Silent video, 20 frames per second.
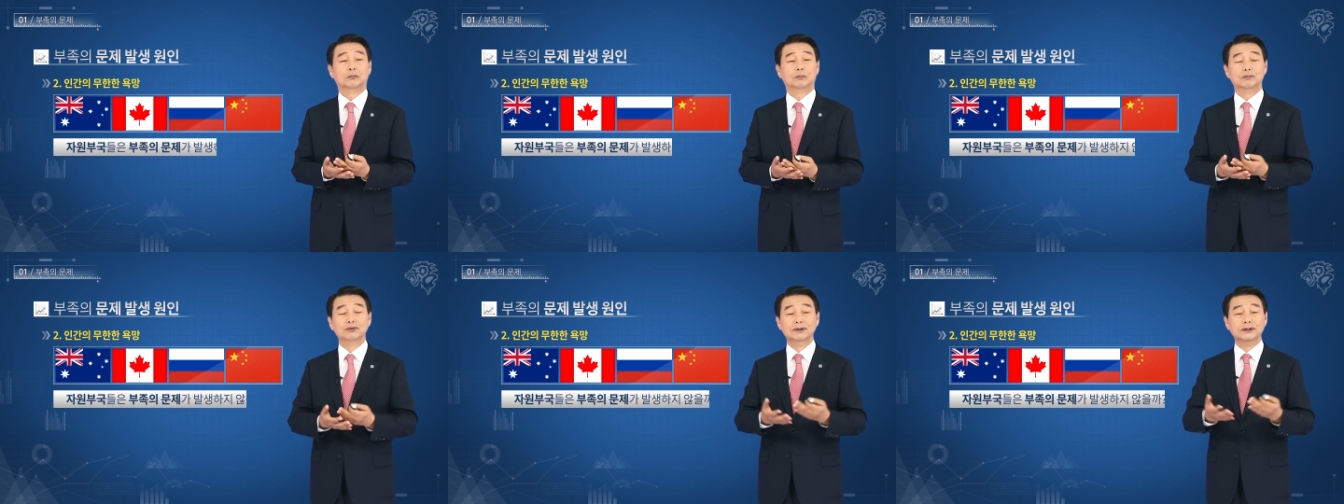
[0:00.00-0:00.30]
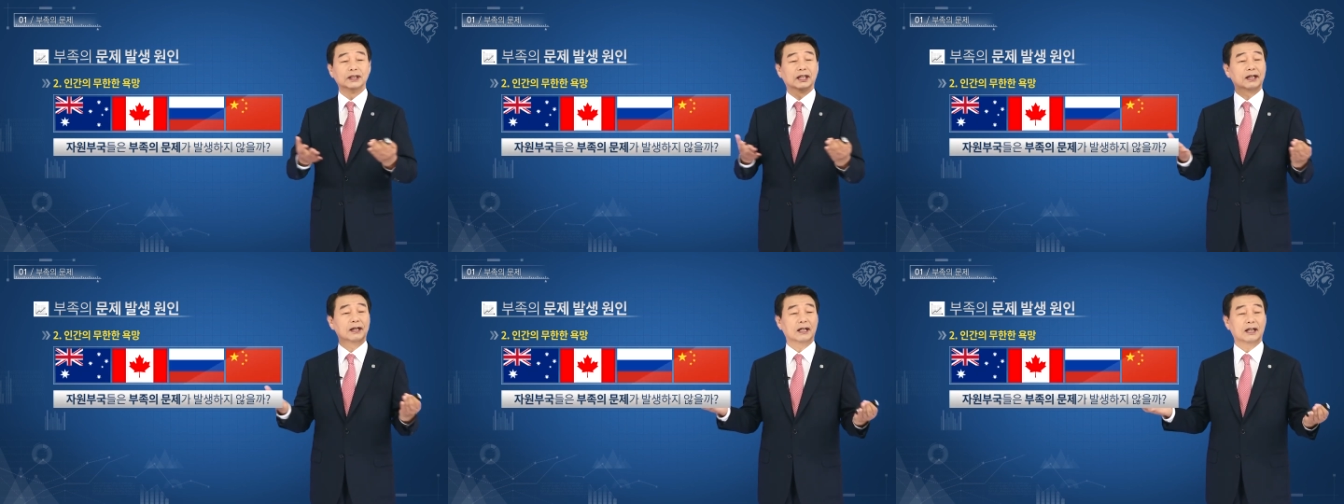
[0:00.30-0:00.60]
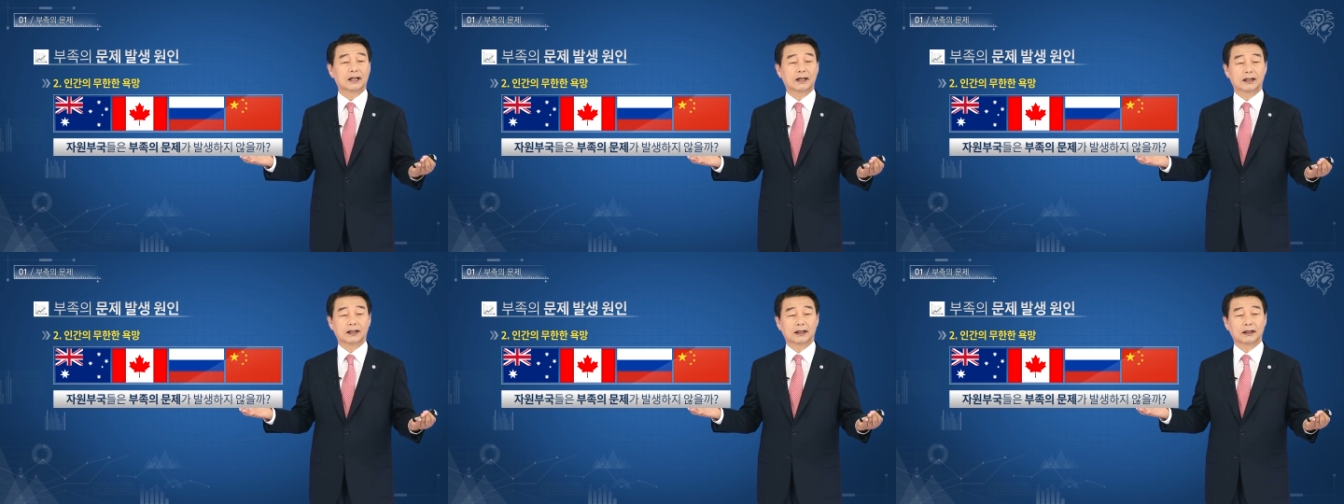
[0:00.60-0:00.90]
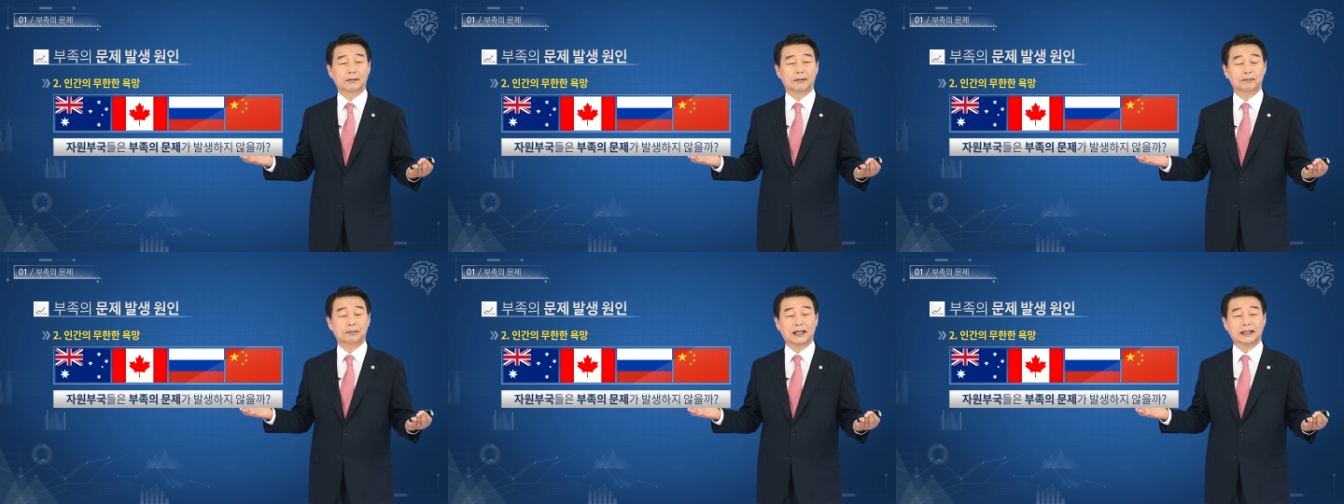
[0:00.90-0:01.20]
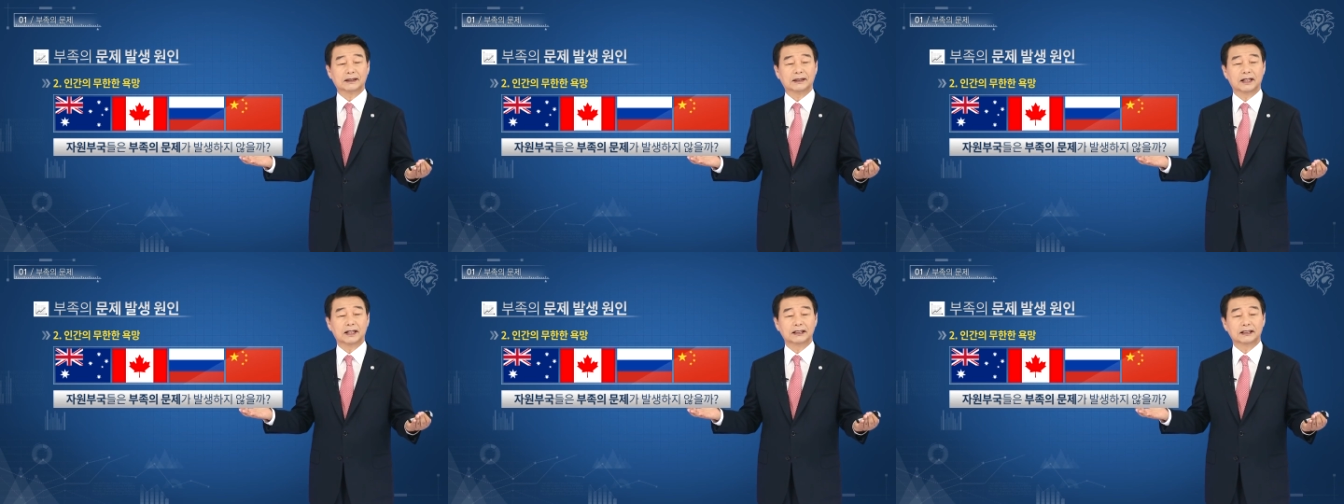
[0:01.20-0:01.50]
문제가
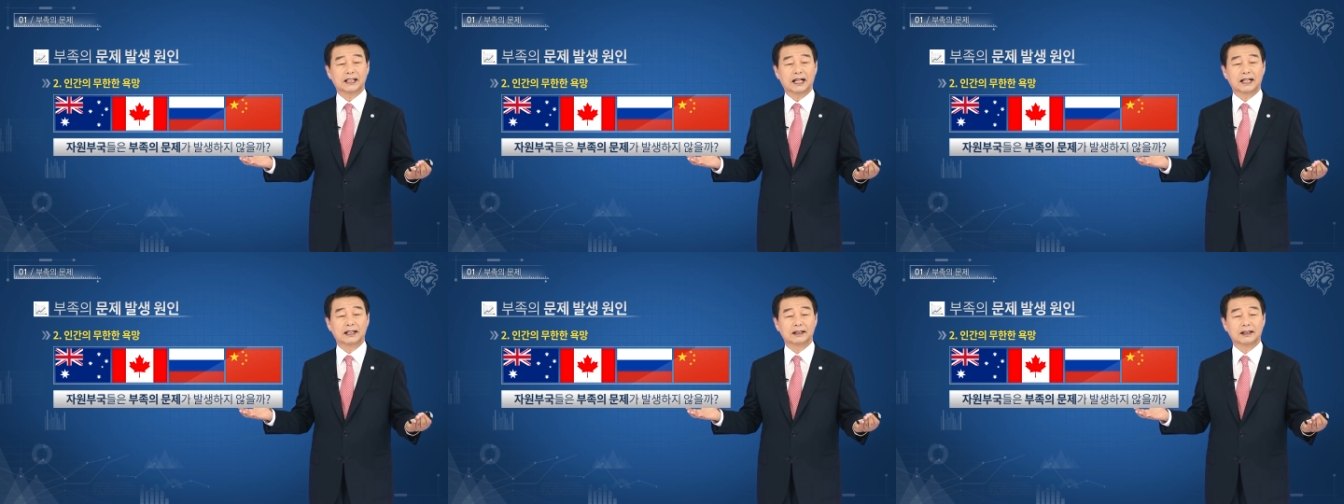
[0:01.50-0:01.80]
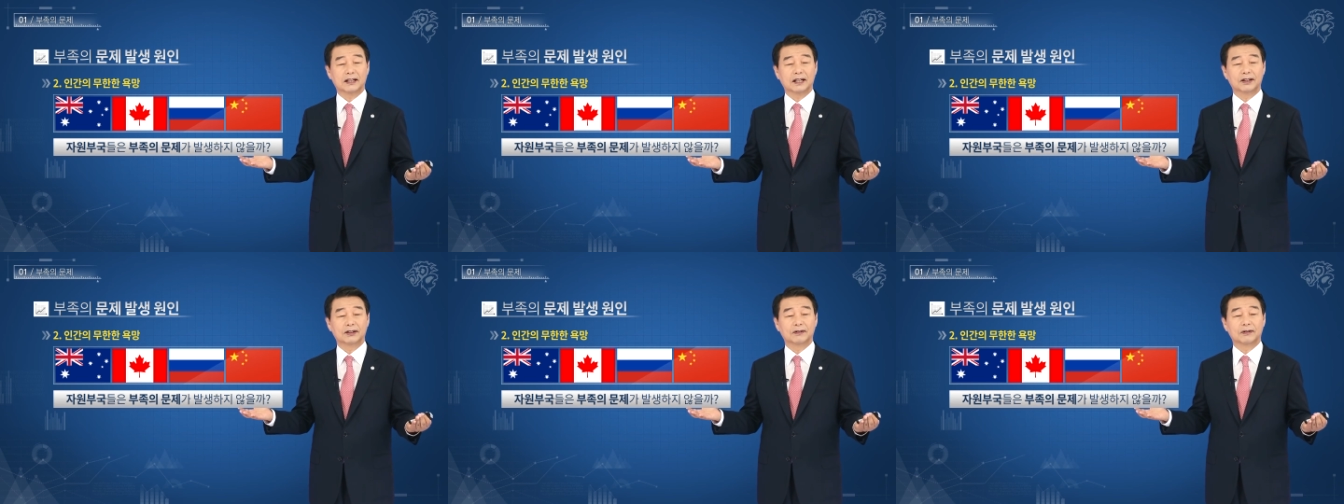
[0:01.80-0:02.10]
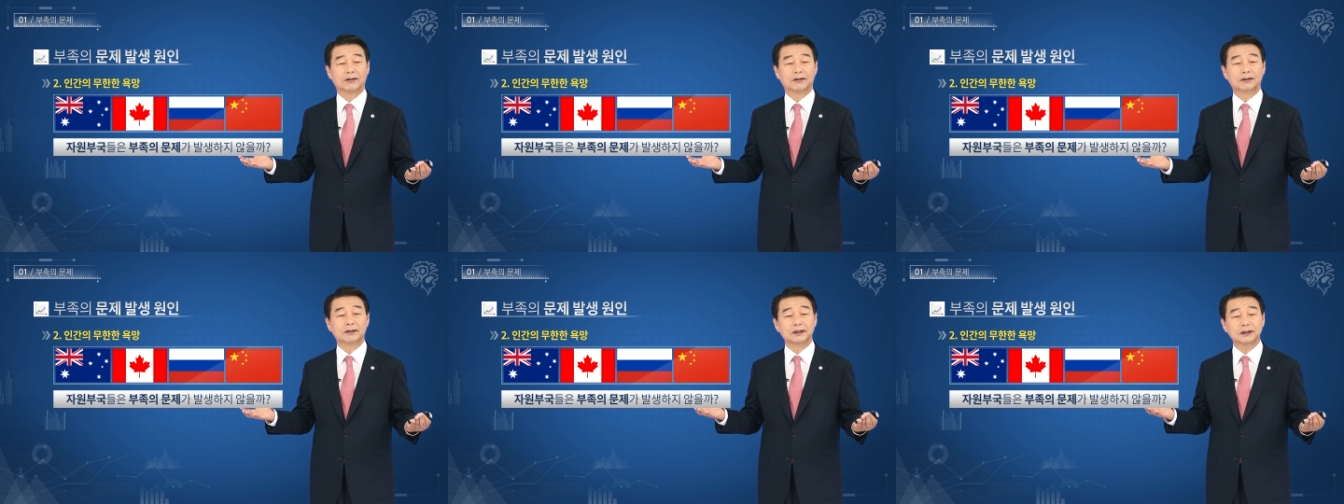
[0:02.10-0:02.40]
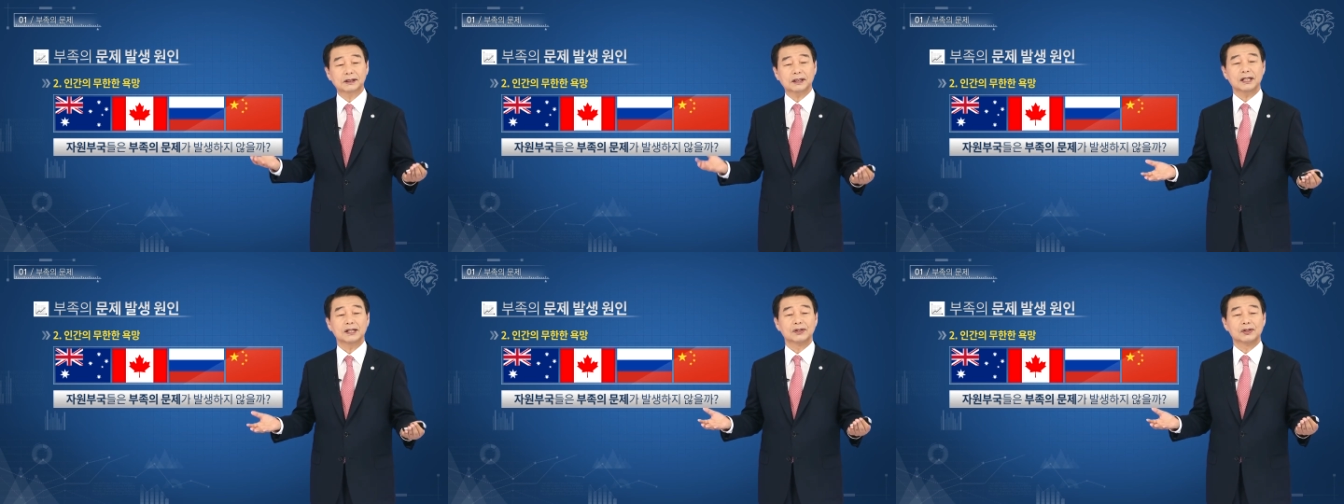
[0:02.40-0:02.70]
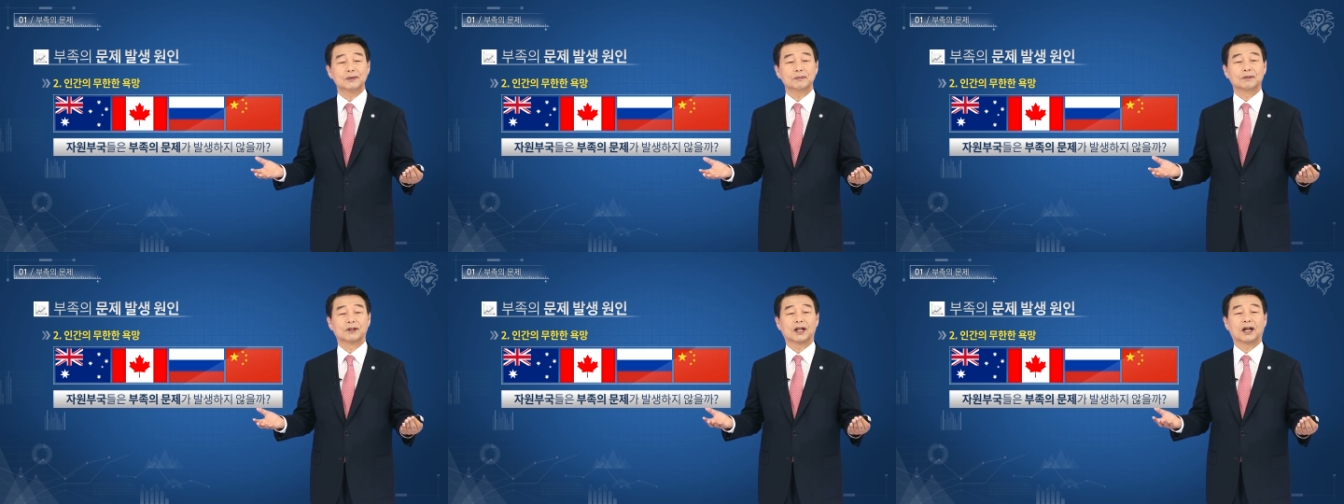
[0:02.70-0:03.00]
발생하지 않을까요? 그렇지
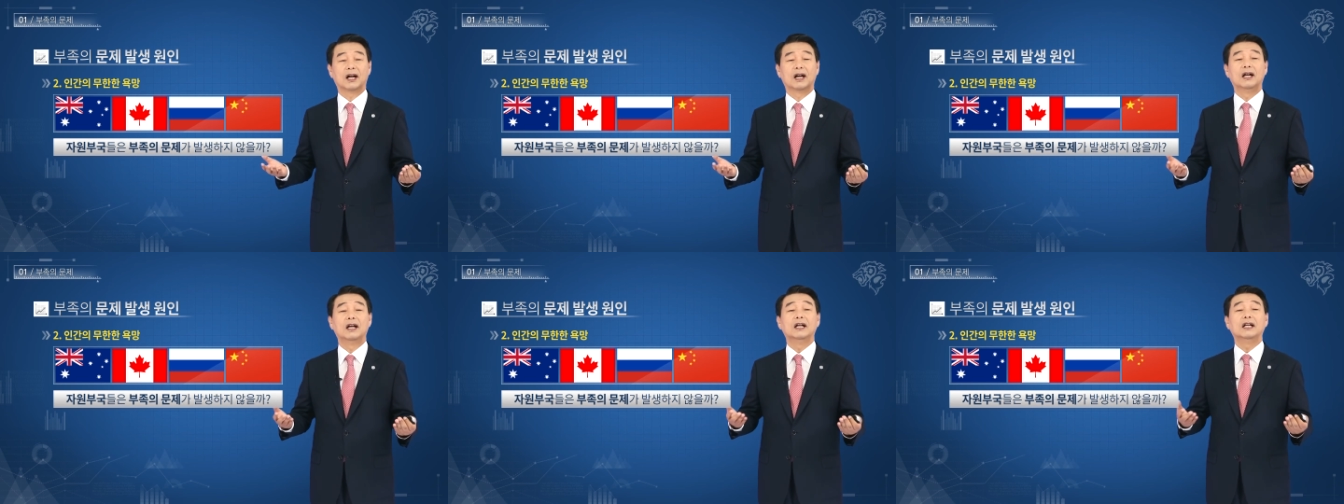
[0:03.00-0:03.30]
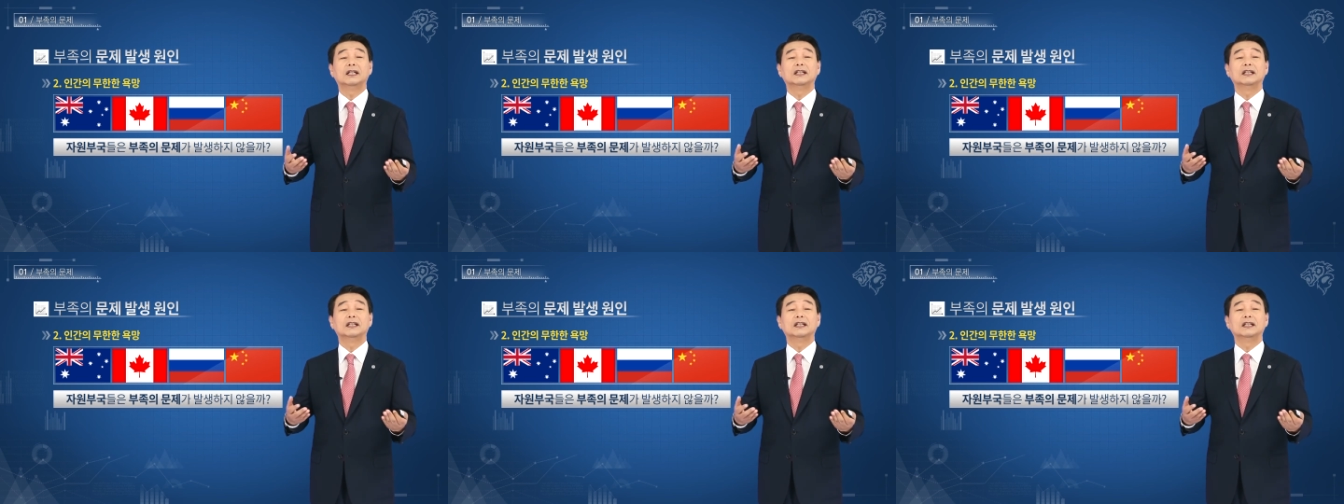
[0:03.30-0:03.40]
않습니다.